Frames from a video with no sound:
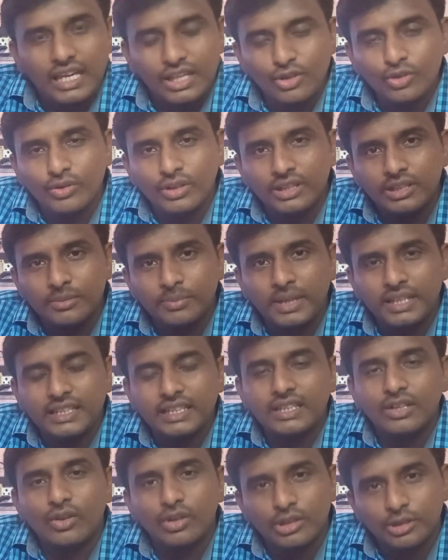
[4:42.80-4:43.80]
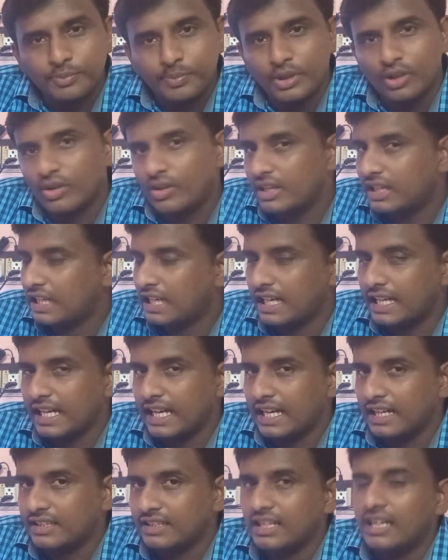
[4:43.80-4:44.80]
இதுவும் வந்து பார்த்திங்கன்னா ஒரு ஸ்பிரோலினா
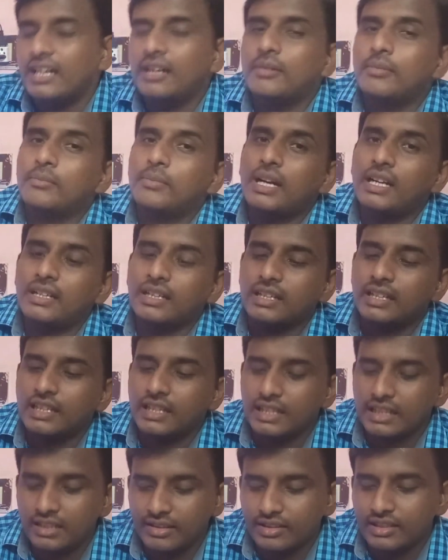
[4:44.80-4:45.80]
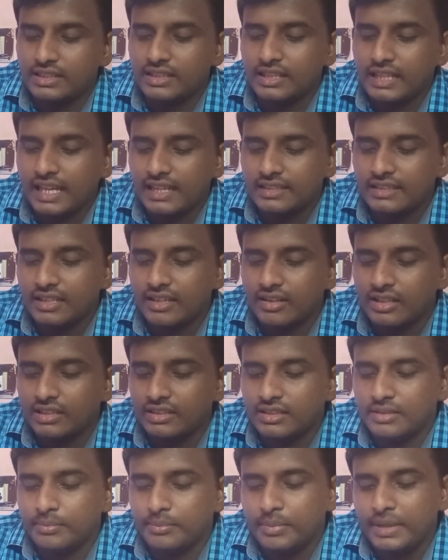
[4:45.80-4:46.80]
டயட் தான் பட் இதில் வந்துட்டு எக்ஸ்ட்ரா
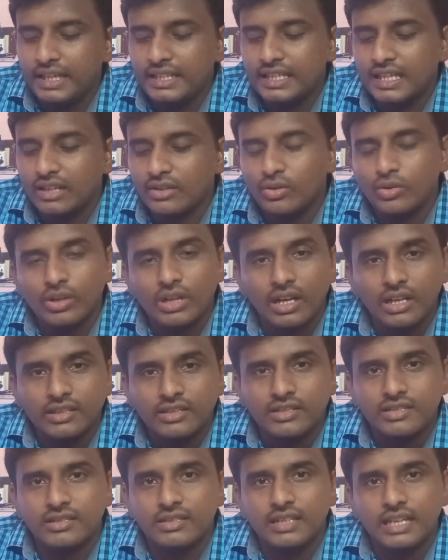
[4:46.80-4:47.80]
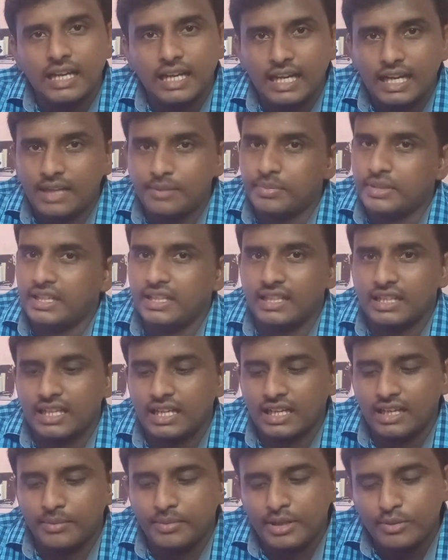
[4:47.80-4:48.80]
வந்து பீட்டா குளுக்கான்ஸ் ஆட்
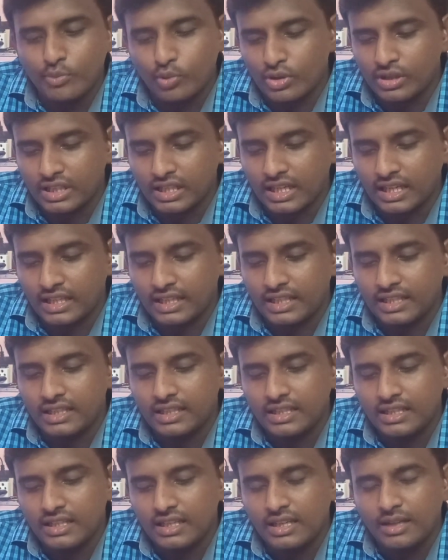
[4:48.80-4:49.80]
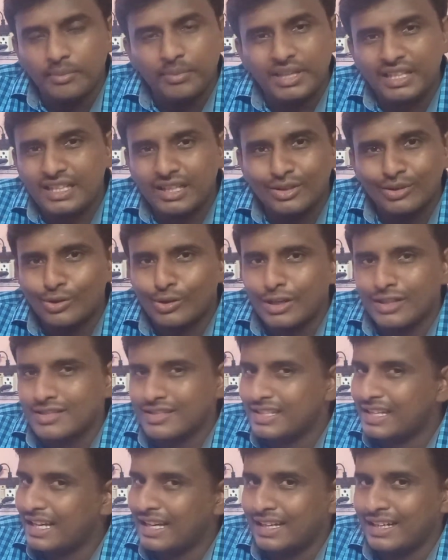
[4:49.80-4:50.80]
பண்ணியிருக்காங்க அப்படின்னு போட்டிருக்காங்க பீட்டா
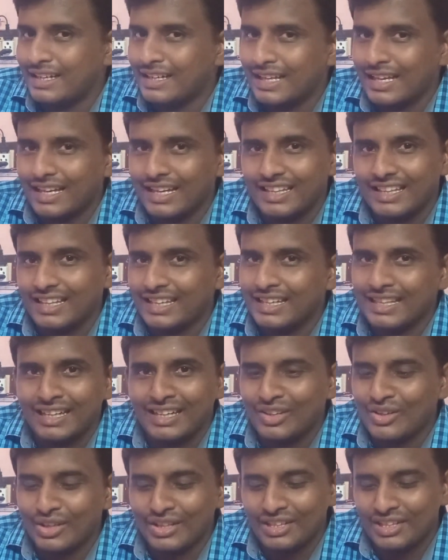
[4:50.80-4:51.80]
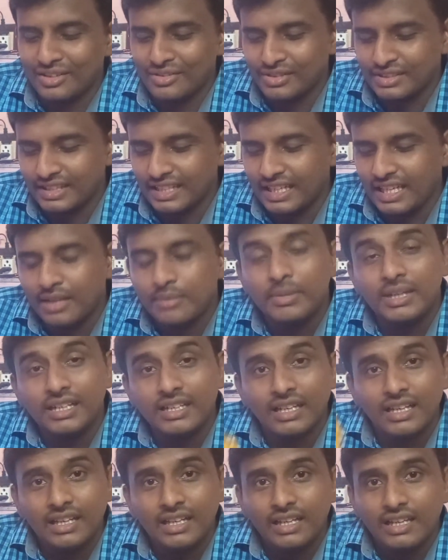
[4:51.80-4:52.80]
குளுக்கான்ஸ்னால் என்னென்னு கேட்காதீங்க எனக்கும் அந்தளவுக்கு தெரியாது பட்